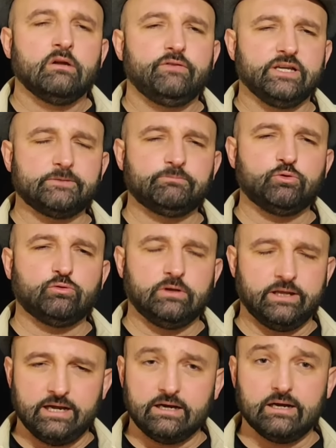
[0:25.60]
Facebook
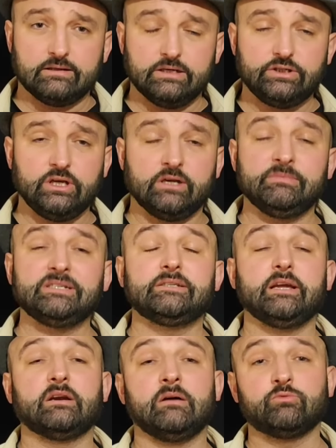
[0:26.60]
kullanan kardeşlerim,
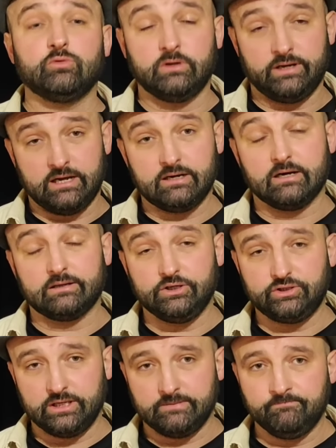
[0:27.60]
Instagram kullanan
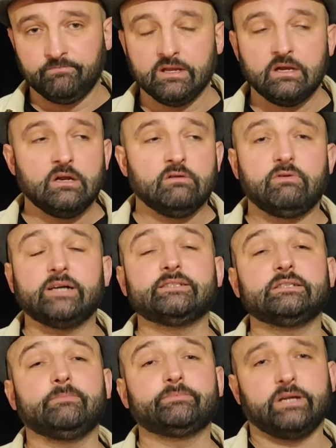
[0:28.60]
kardeşlerim,
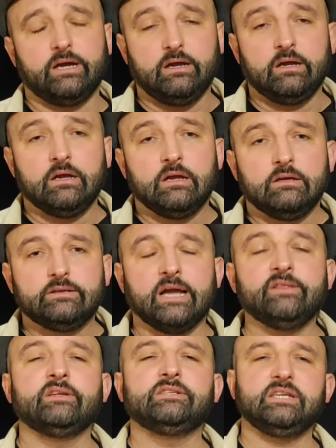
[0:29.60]
WhatsApp'ta
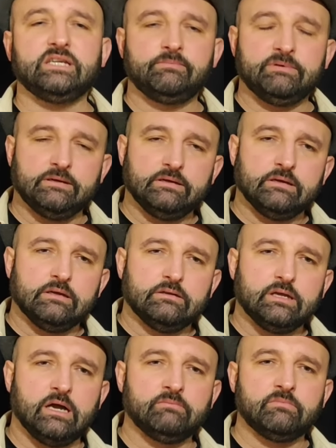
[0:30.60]
kendisi gibi,
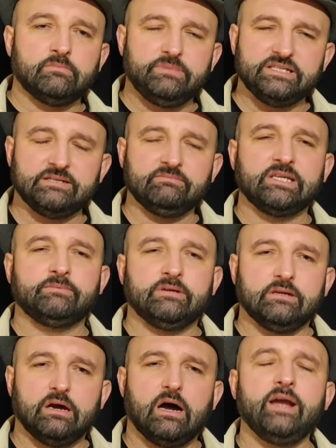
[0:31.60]
tam bizim
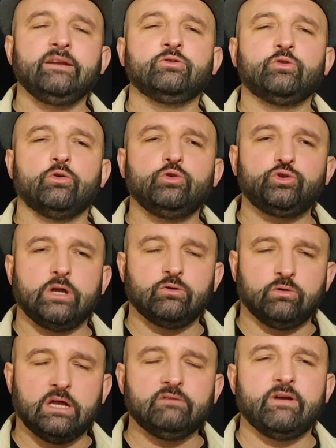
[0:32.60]
gibi aynı görüşten
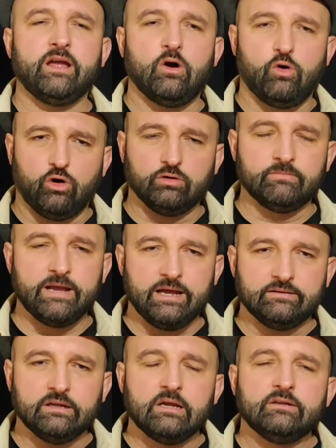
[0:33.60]
olan veya
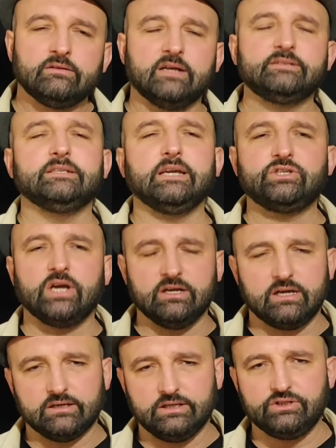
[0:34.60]
olmayan nazı geçen
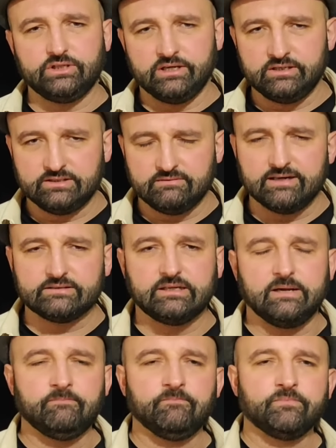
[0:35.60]
kardeşleriniz
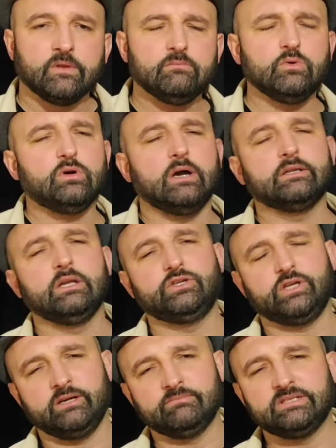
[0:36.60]
varsa bu
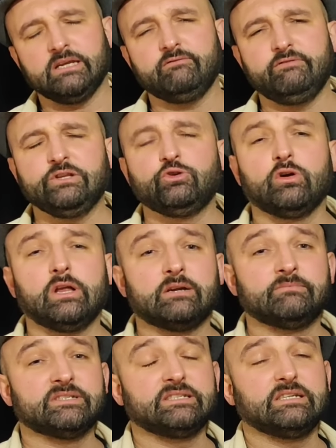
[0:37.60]
kardeşlerimize
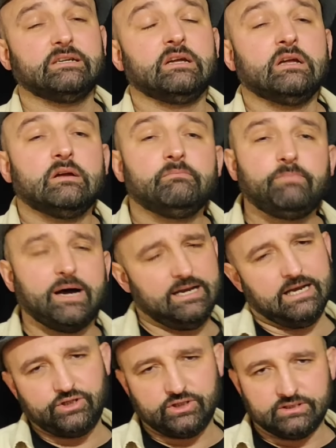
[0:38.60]
videolarımızı
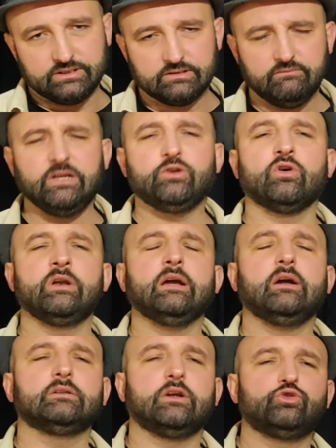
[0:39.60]
paylaşınız. Video ne
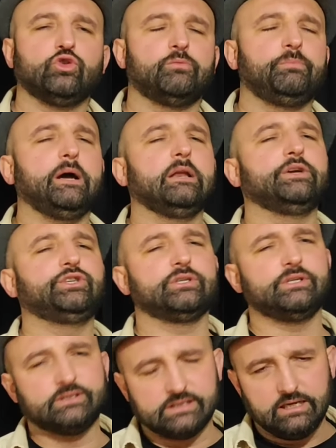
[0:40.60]
kadar çok
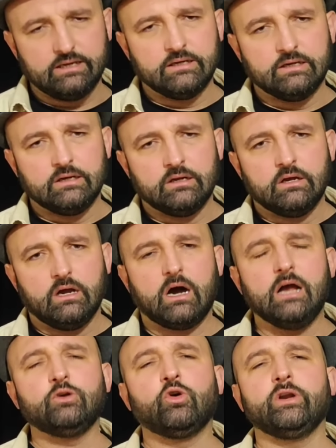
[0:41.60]
paylaşılırsa
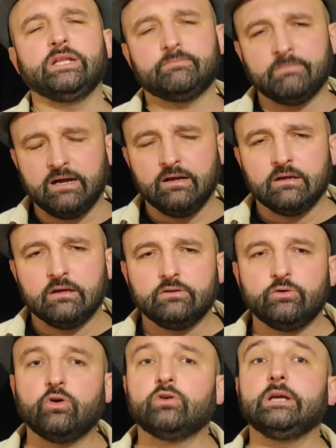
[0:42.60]
algoritma
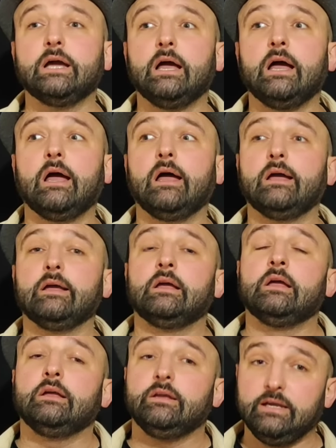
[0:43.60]
diyor ki ha
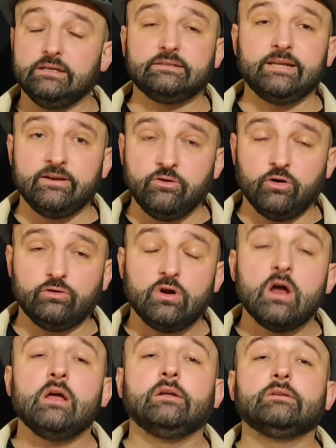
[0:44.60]
izleniyor,
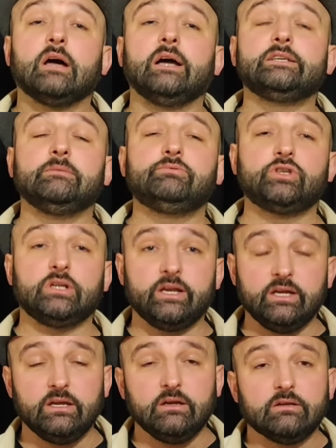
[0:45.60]

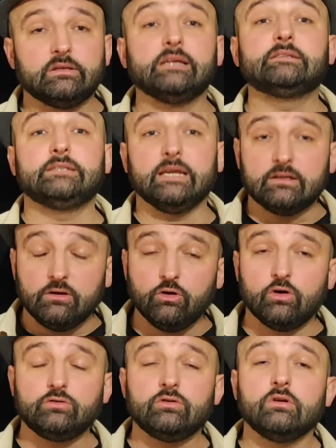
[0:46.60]
takipçileri
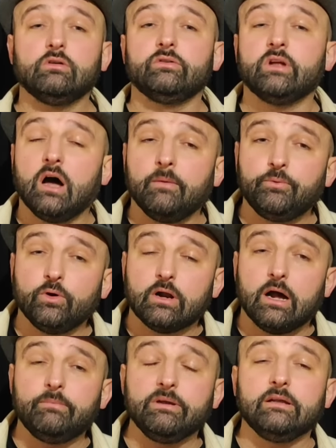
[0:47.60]
destekliyor. Ne yapıyor
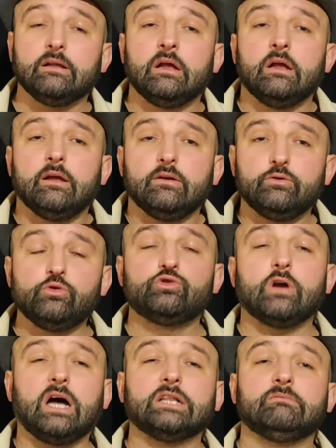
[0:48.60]
abi?
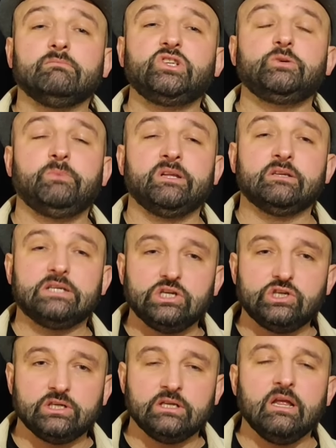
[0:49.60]
160 bin
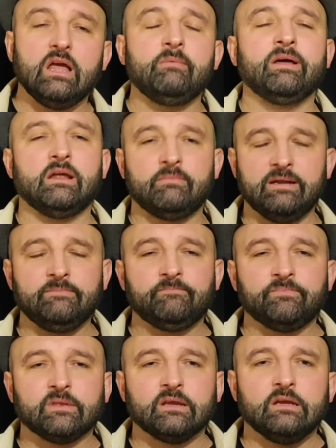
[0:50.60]
kişinin hemen hemen
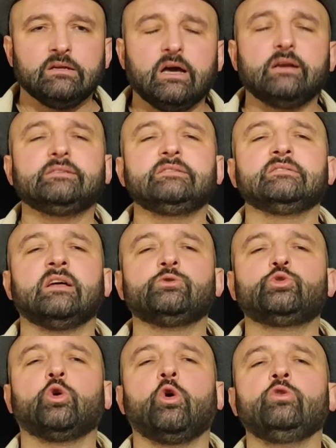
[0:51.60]

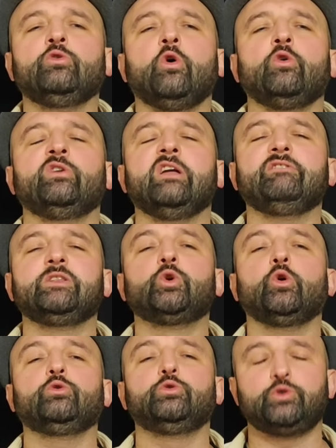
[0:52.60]
yarısından çoğunun önüne
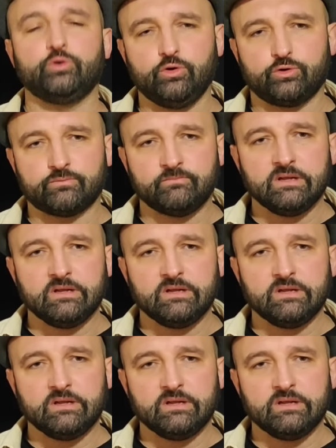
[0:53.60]
videoyu düşürüyor.